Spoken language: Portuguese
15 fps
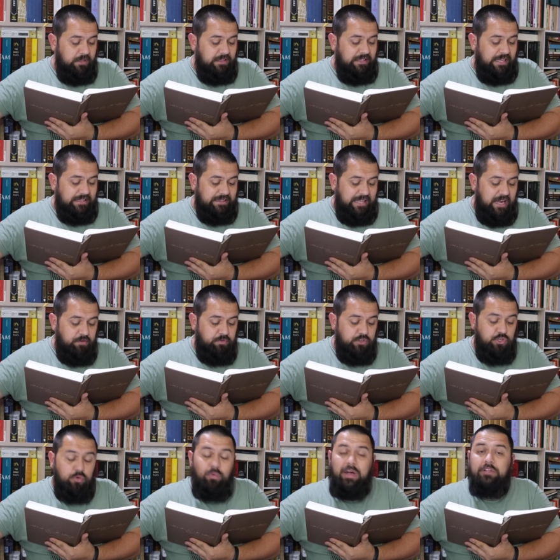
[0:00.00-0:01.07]
datava
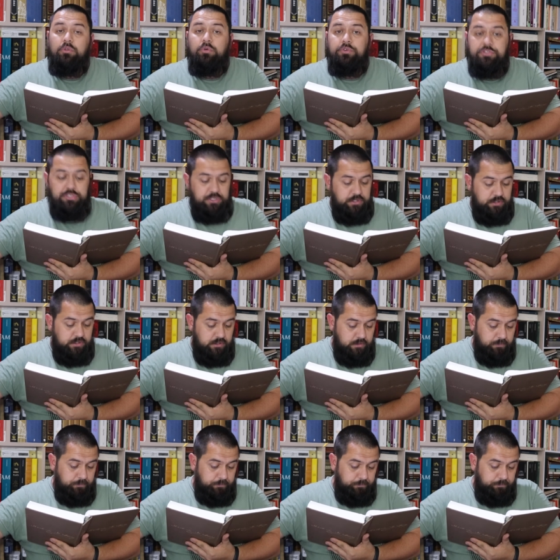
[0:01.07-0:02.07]
de quatro dias.